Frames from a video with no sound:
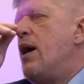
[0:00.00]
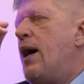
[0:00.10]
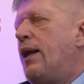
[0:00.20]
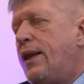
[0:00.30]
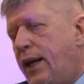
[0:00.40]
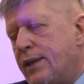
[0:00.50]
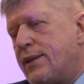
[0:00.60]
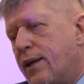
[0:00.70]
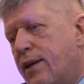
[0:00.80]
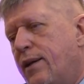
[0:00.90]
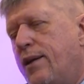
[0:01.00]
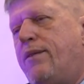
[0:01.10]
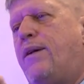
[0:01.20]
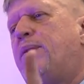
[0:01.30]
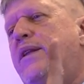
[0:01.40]
отрезок, и
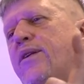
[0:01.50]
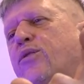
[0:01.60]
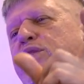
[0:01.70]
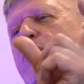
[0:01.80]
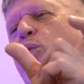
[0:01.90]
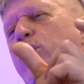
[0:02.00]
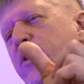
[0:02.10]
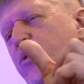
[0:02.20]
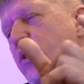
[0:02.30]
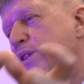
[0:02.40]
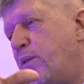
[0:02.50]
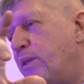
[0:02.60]
вам надо его заполнить точками,